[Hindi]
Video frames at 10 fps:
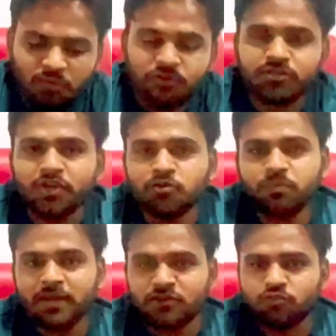और तीन
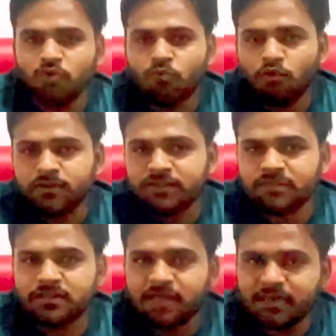पॉइंट दो वोल्ट
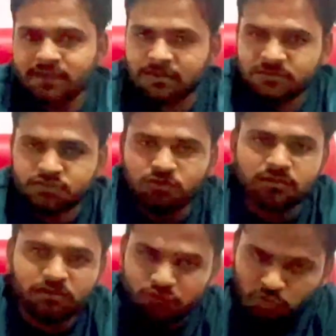इसकी एक जो
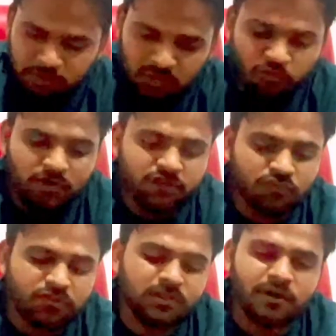नॉमिनल
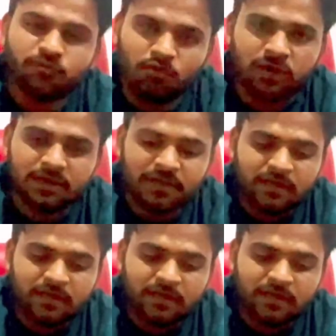वोल्टेज होती है वो है